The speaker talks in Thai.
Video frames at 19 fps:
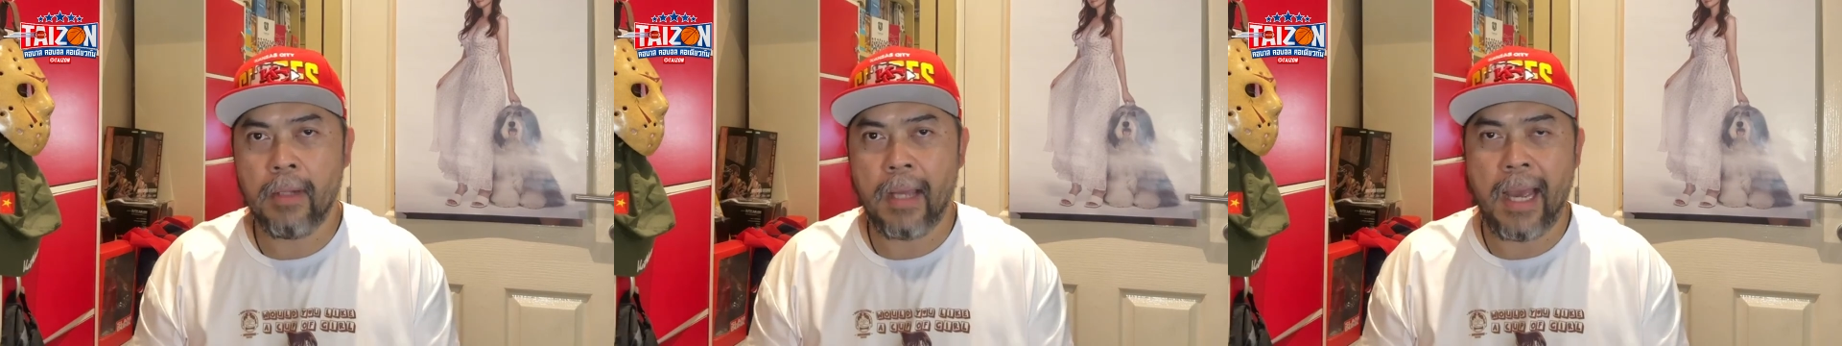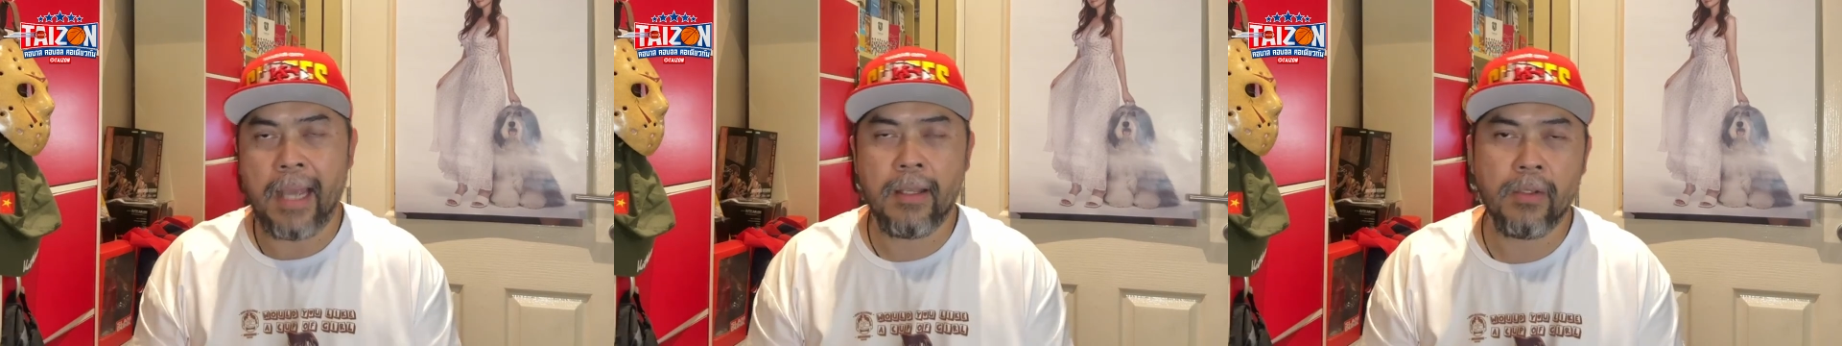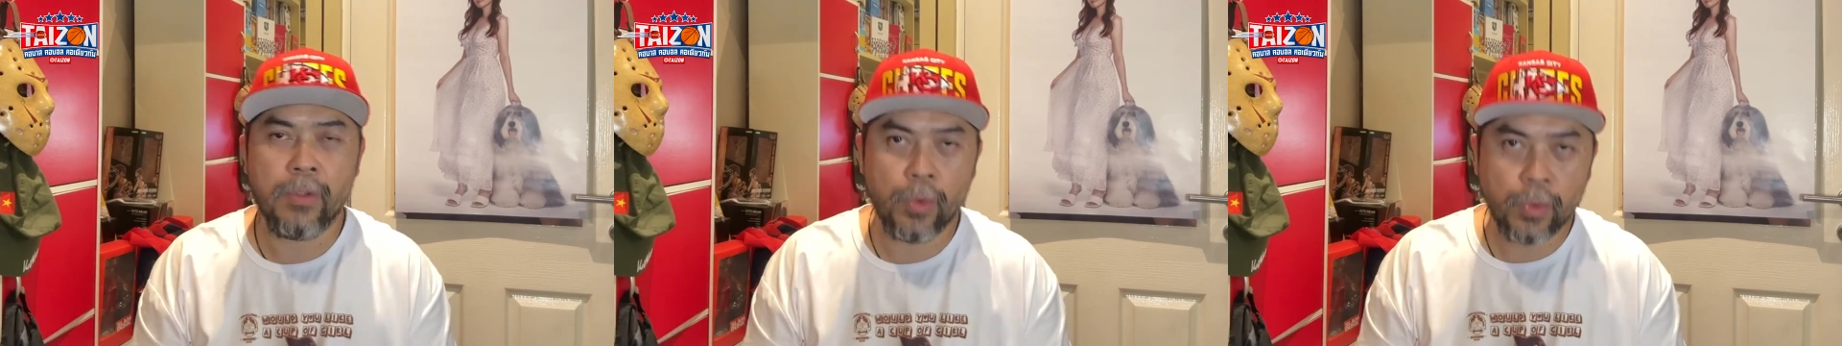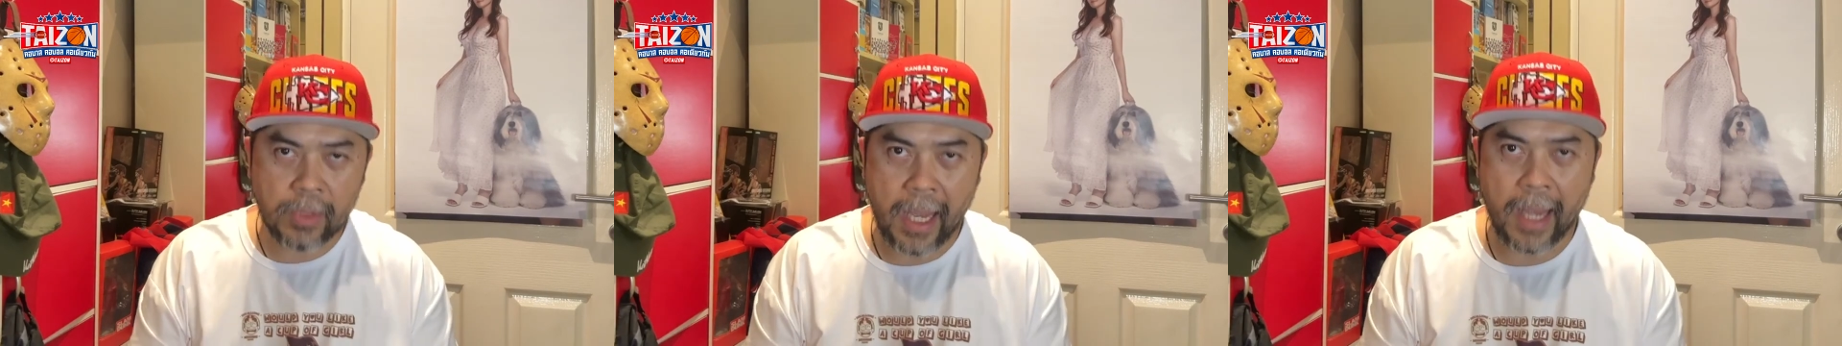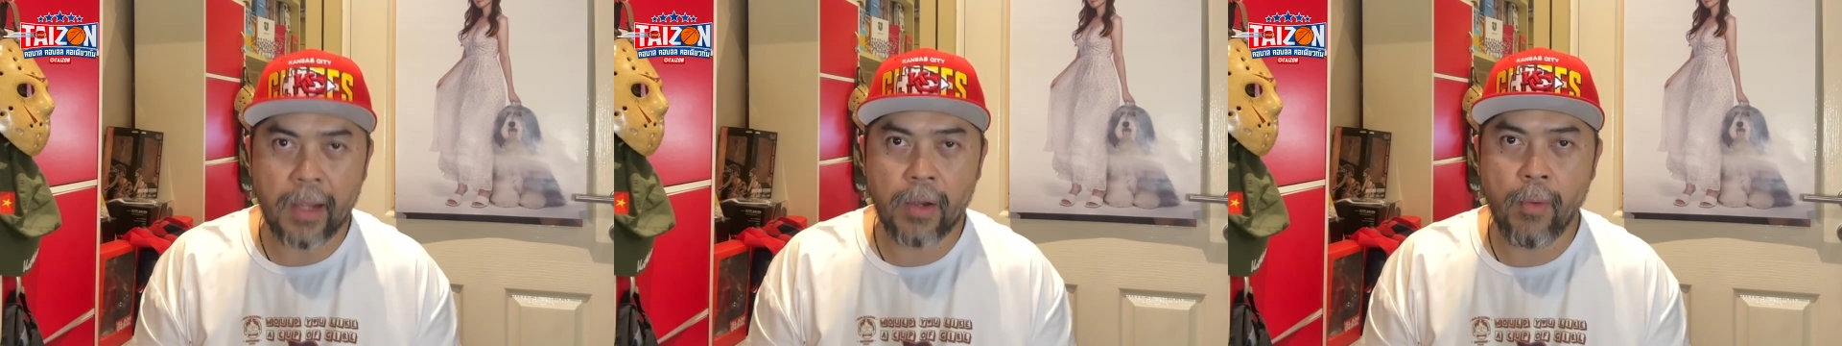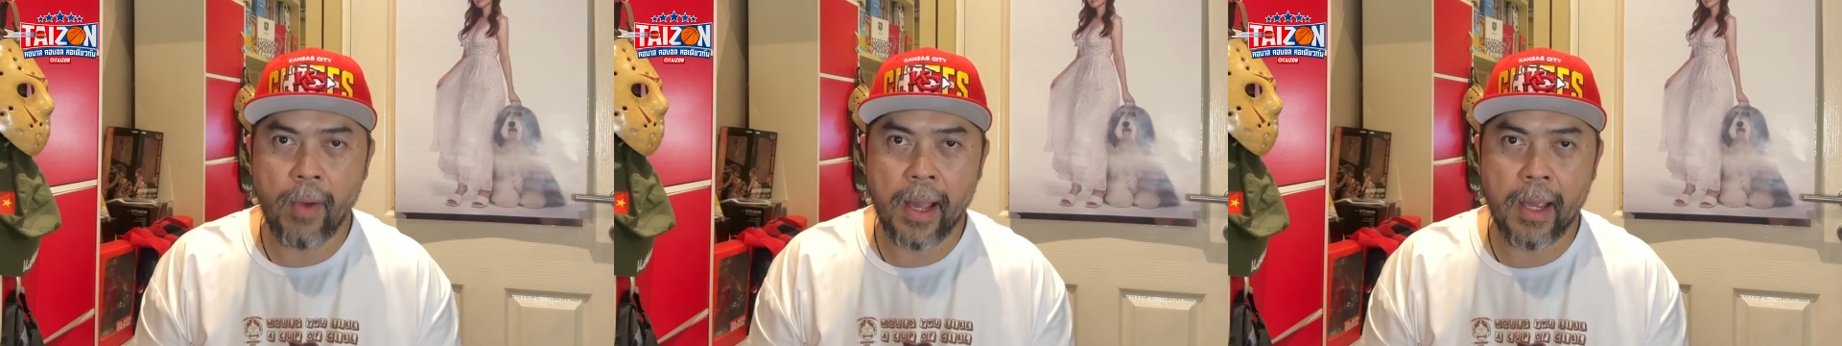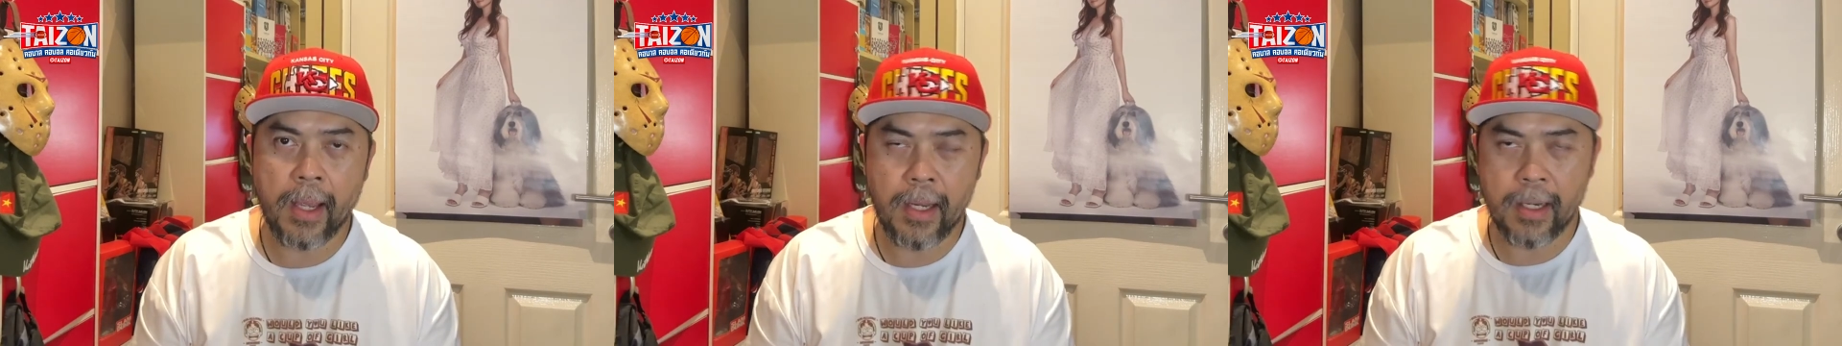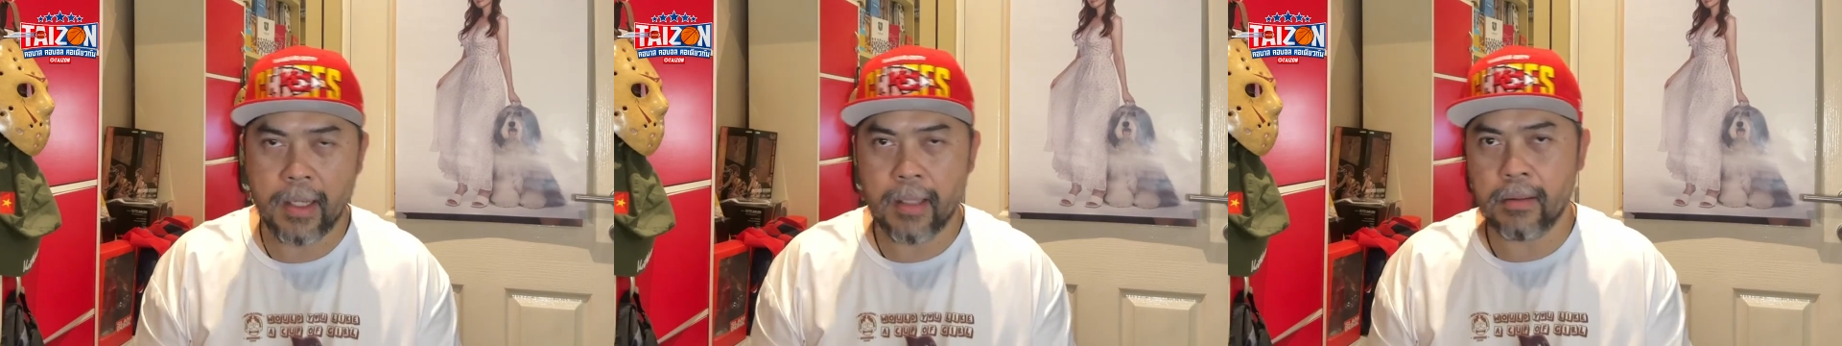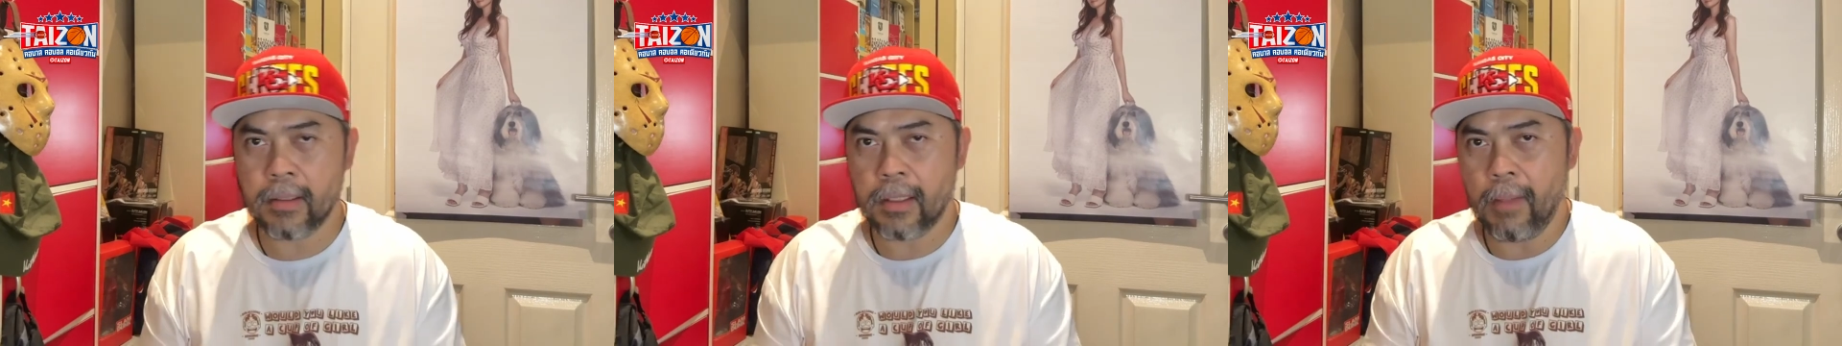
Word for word: อาจจะสงสัยว่าเอ๊ะแล้ว